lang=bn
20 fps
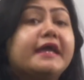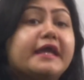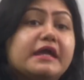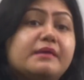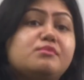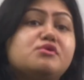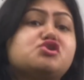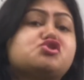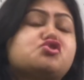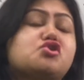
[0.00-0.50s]
এই
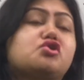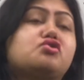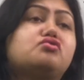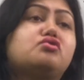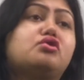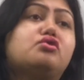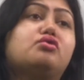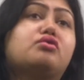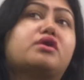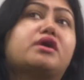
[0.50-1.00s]

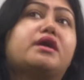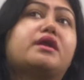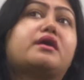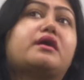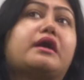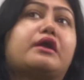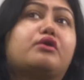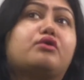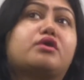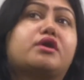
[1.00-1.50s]
বিষয়গুলো লোকের
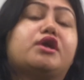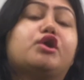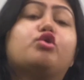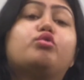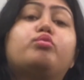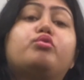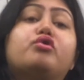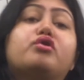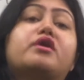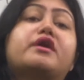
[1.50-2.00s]
কারো কেউ
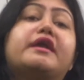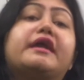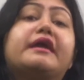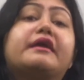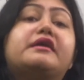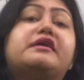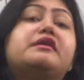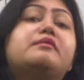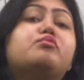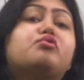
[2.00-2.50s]
কে
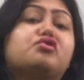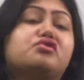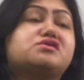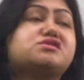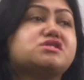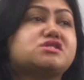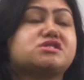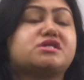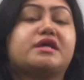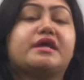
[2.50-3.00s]
কী
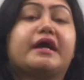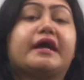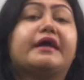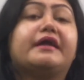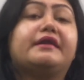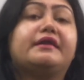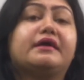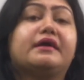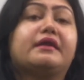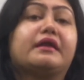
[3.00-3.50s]
বলছে সেই
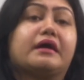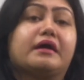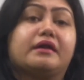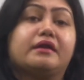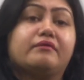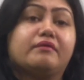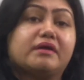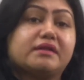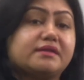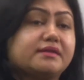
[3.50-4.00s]
আইডিয়া না
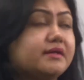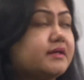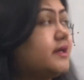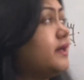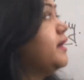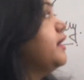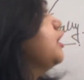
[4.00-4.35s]
নেওয়ার থেকে